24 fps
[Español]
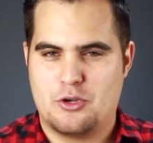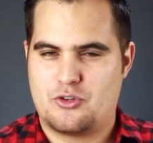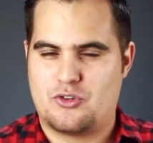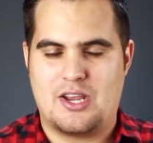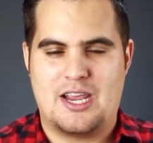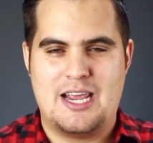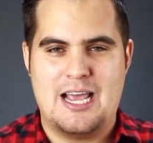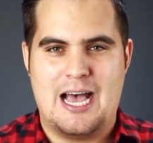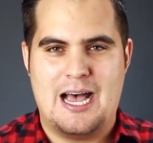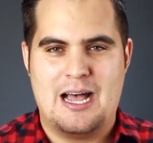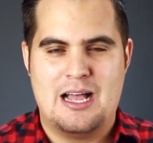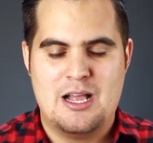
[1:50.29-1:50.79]
O
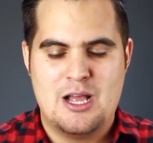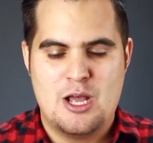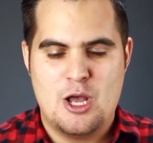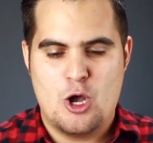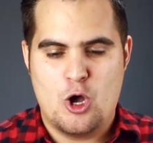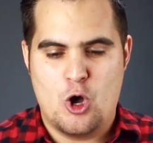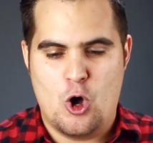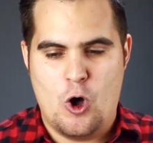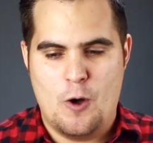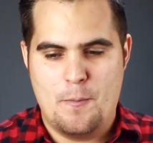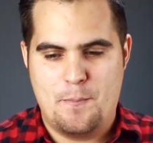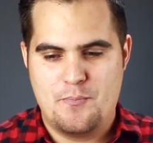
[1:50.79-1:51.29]
sea,
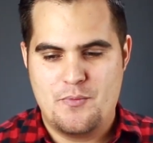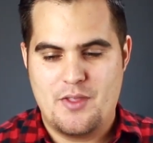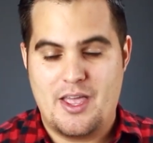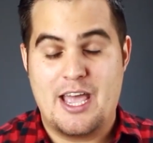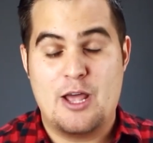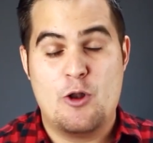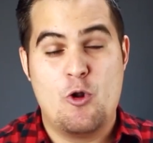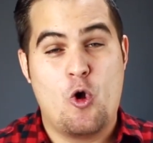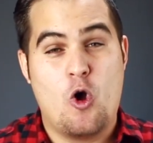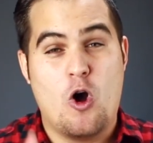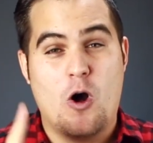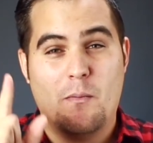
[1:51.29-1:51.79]
Job
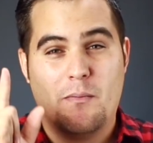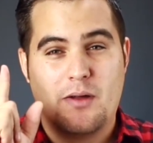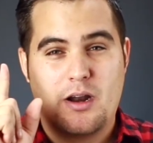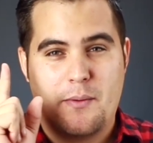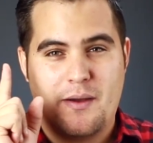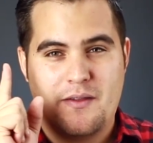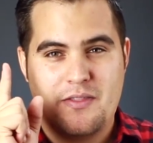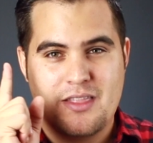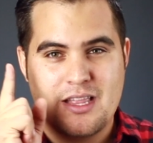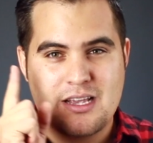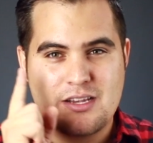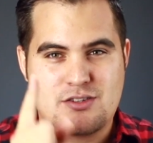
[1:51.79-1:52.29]
era un hombre
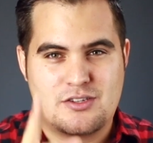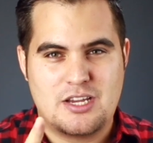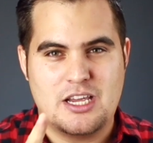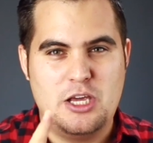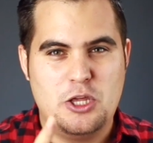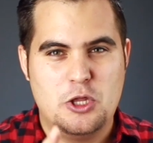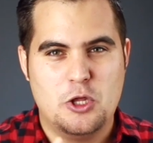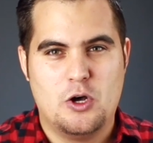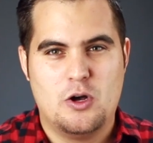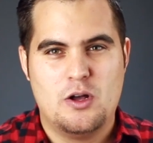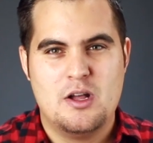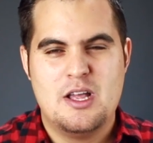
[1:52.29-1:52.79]

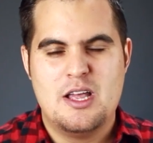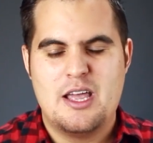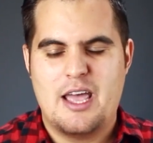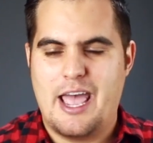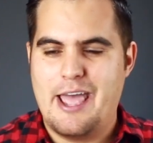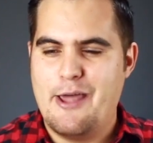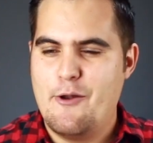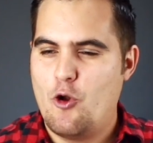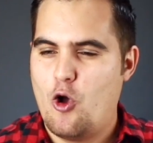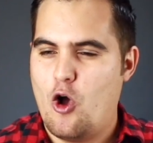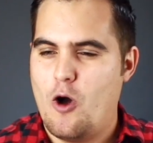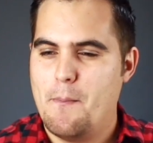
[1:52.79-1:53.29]
bendecido,
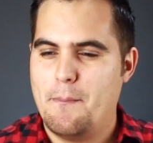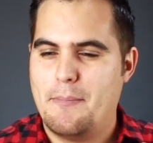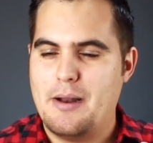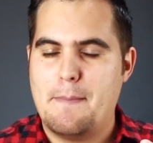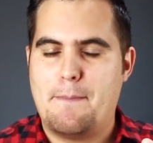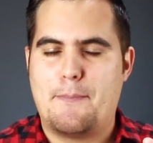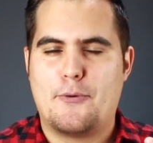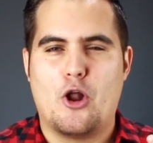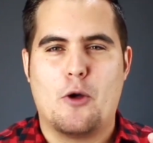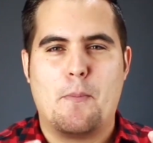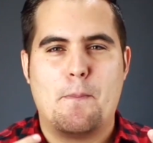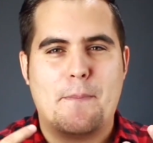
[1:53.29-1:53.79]
era un
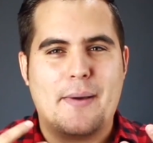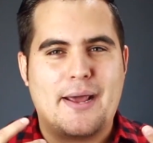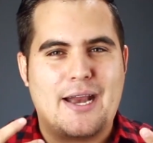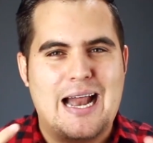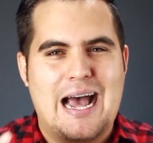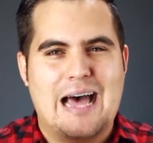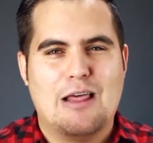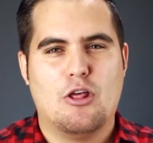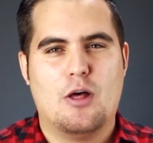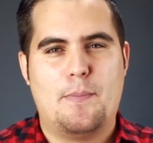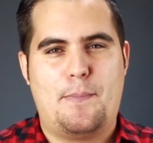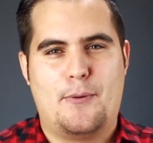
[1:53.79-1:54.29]
hombre
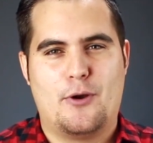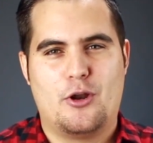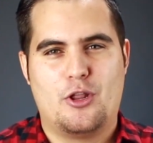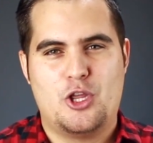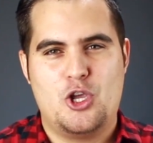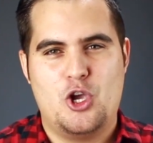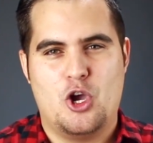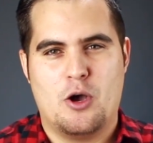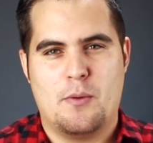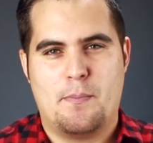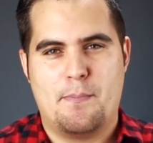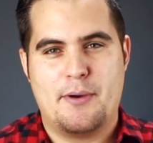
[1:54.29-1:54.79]
prosperado por
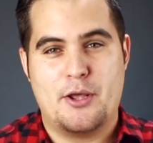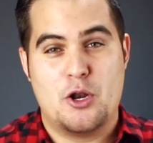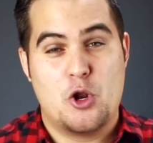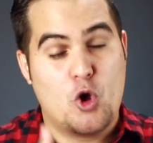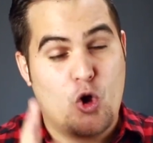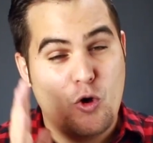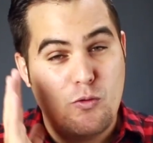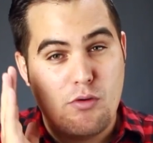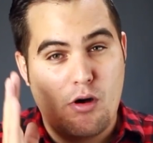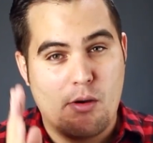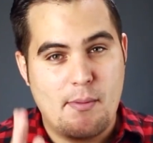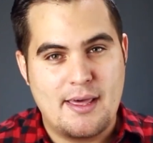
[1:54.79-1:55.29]
Dios, pero
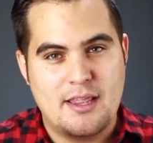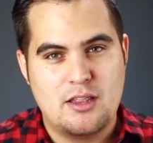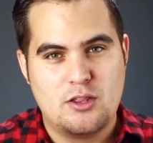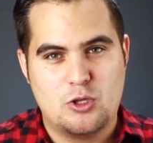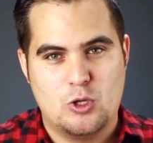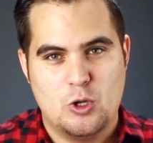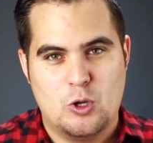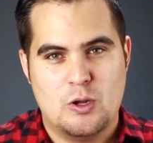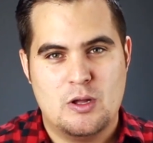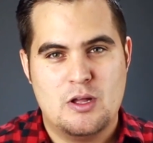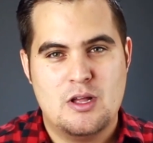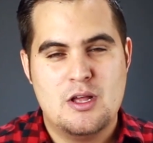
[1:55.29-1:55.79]
en un
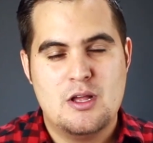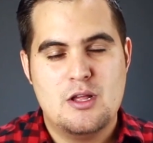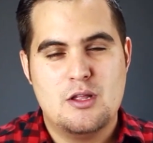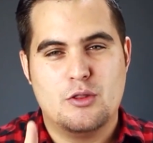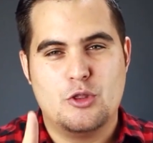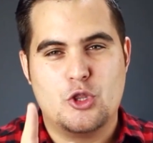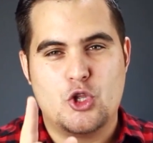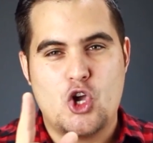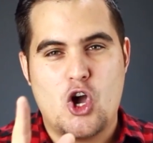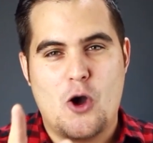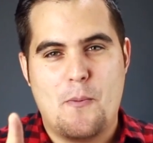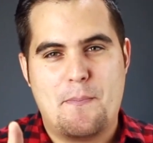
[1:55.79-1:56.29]
momento
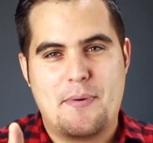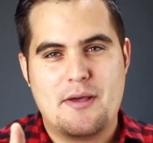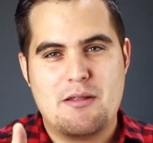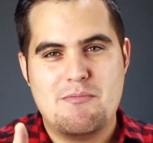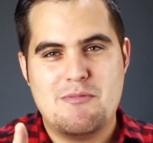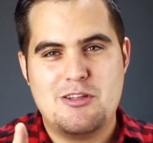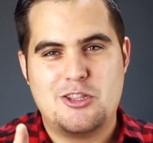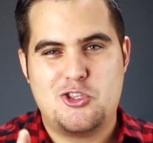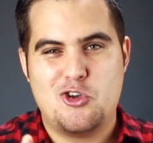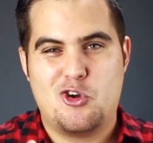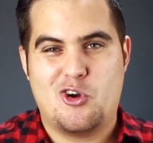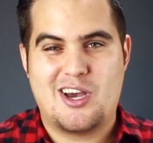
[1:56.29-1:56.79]
Dios
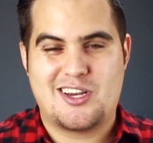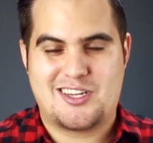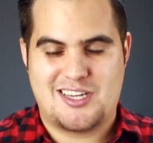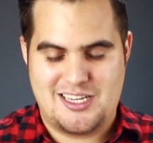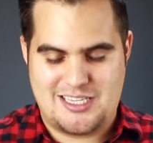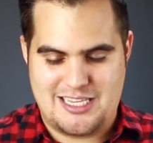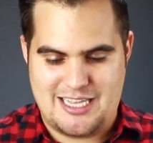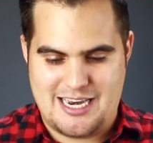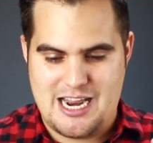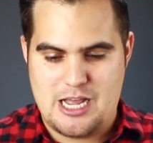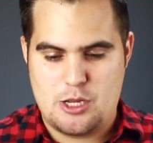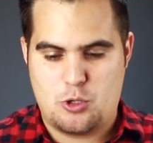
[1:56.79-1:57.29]
permitió que
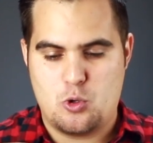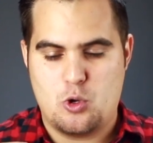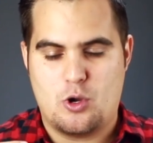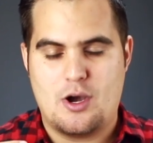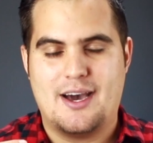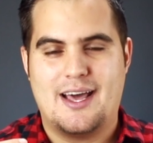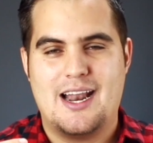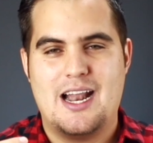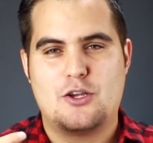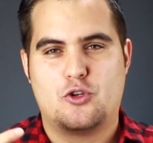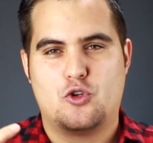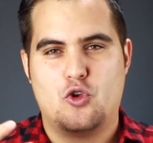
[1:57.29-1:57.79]
Satanás
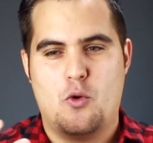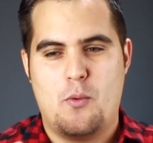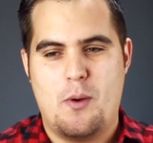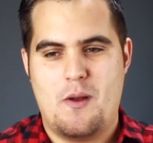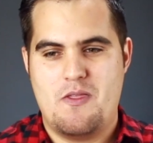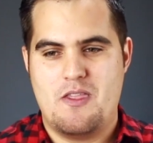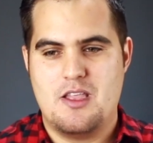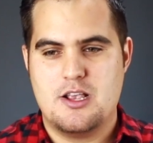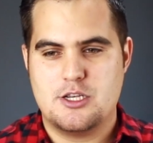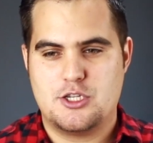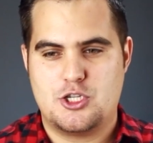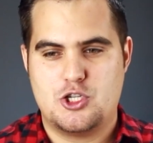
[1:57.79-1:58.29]
tocara sus
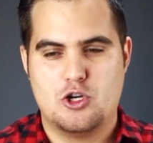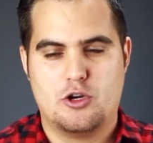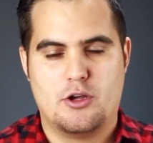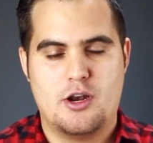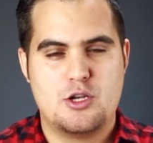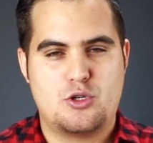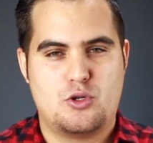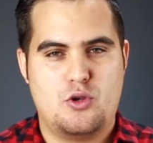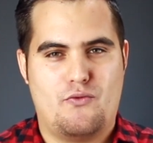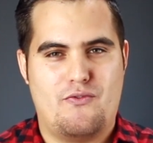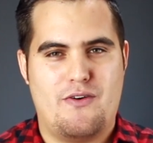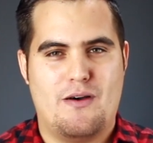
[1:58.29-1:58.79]

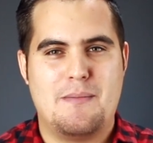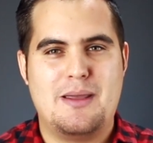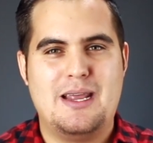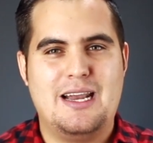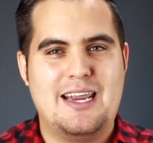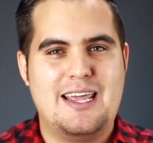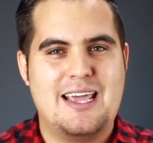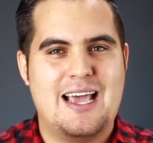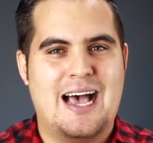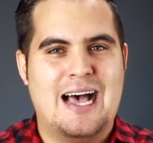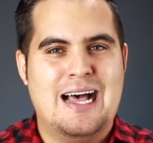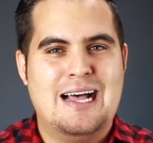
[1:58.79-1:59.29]
bendiciones, su
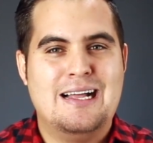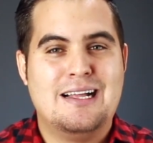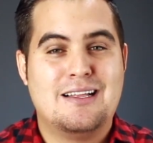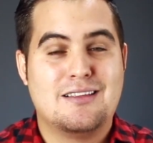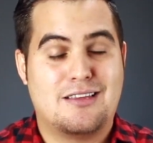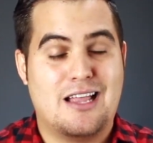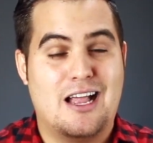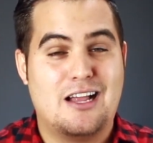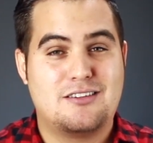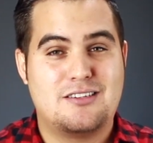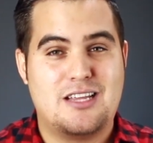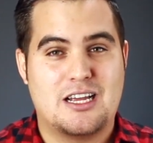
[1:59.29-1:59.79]
familia,
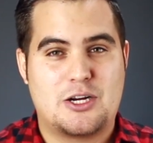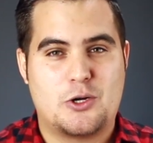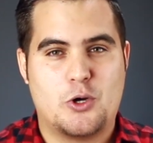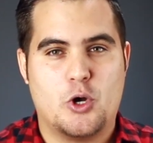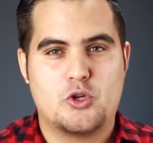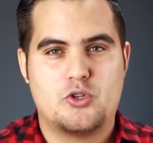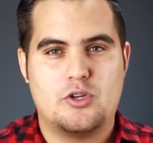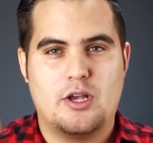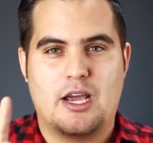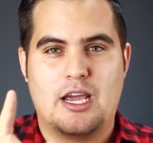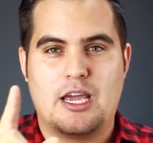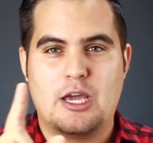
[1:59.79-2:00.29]
tantas
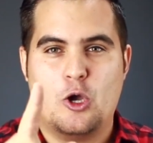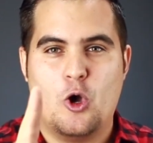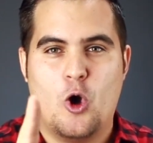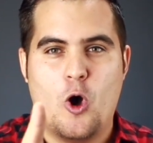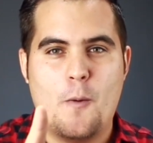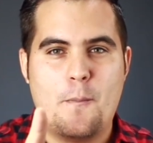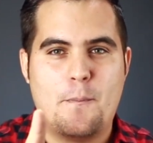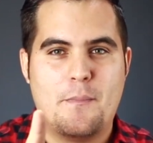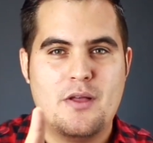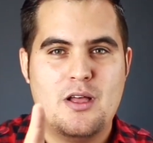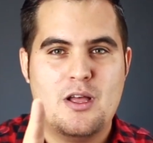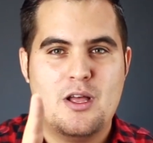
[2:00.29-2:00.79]
cosas y
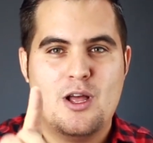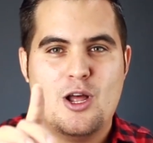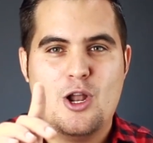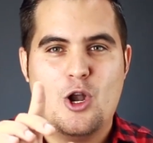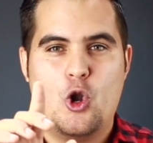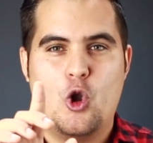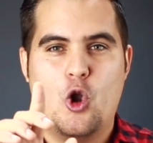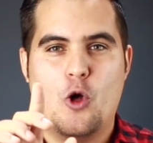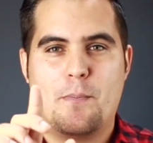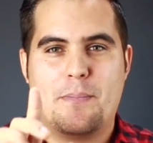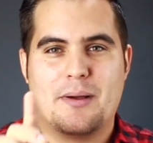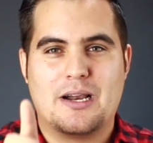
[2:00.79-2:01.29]
Job
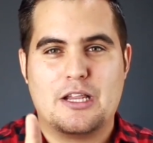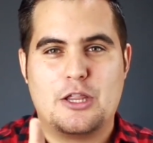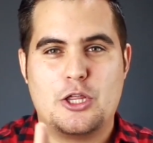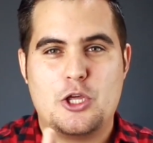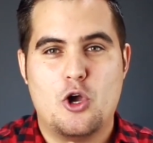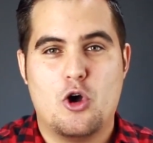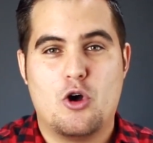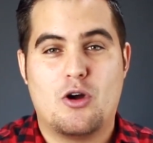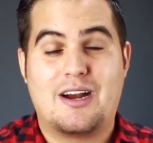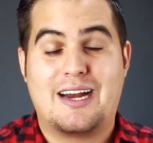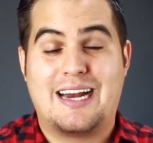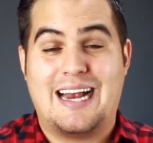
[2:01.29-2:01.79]
lo
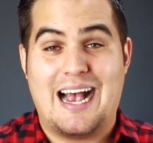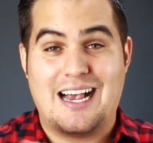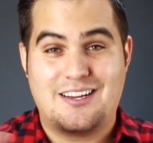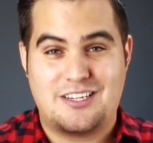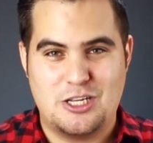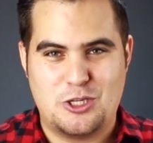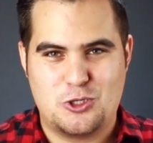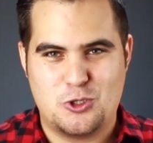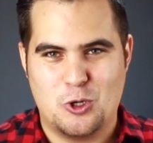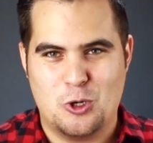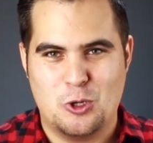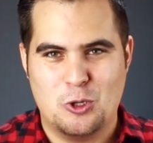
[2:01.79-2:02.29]
perdió
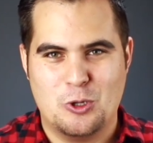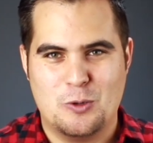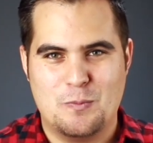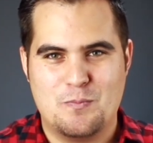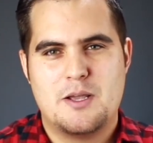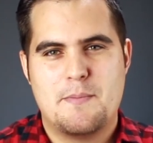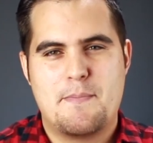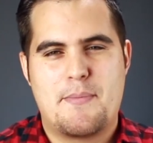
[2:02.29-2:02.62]
casi todo.